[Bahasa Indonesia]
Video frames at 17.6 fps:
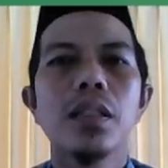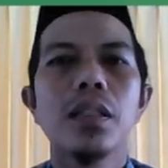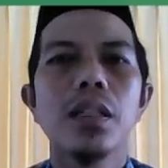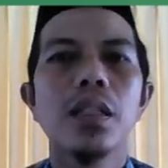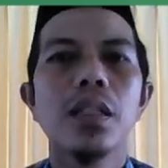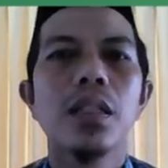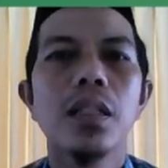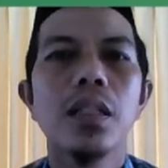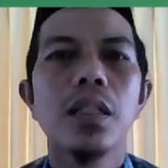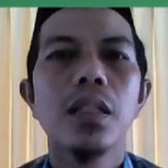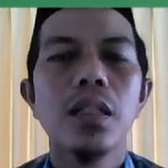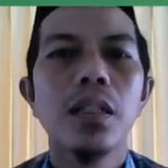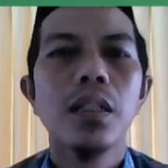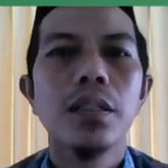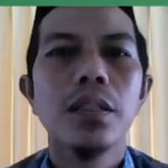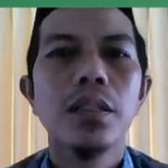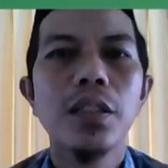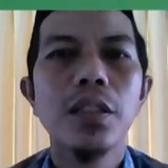uh,
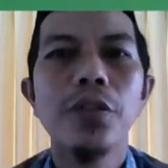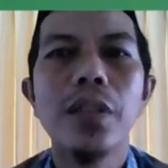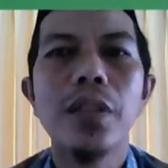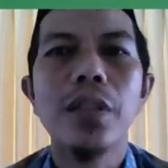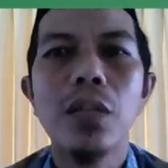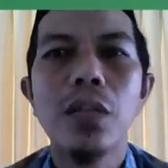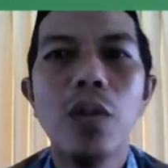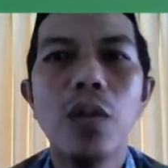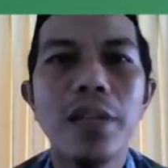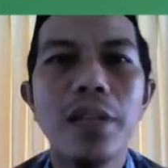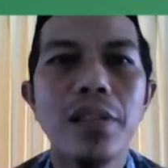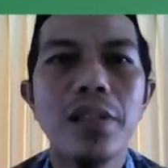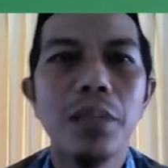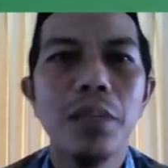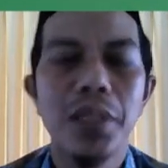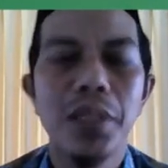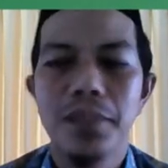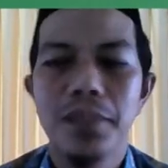sifat Allah
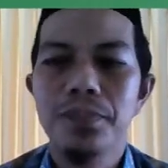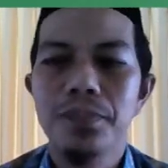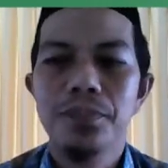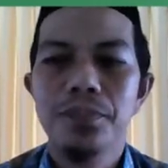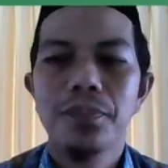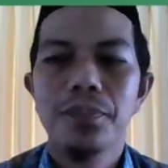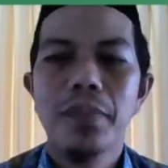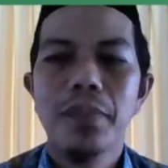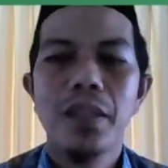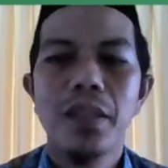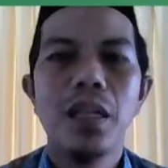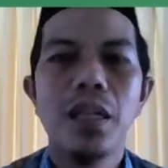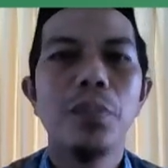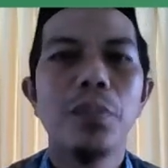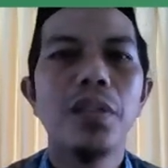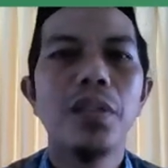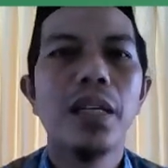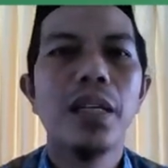As-Sami yang
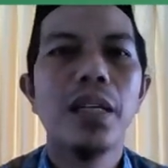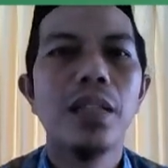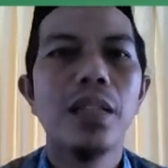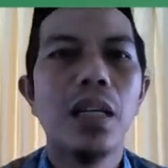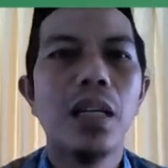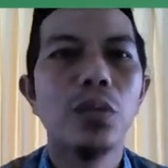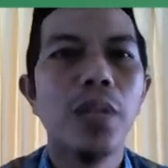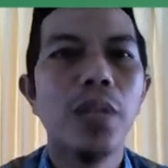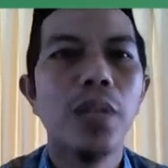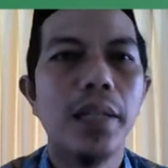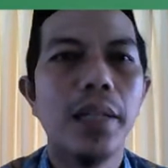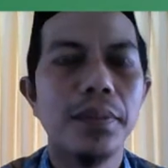bisa kita lakukan?